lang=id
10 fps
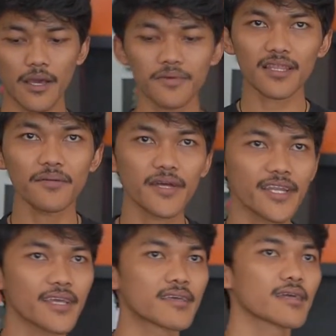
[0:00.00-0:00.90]
Yang pertama
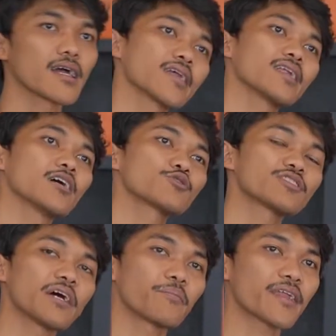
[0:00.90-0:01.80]
nih, kalian
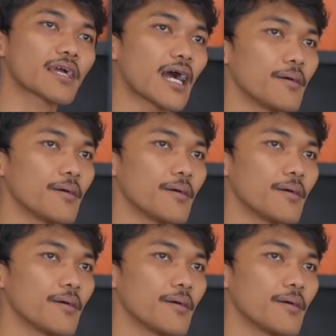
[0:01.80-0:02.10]
harus siapin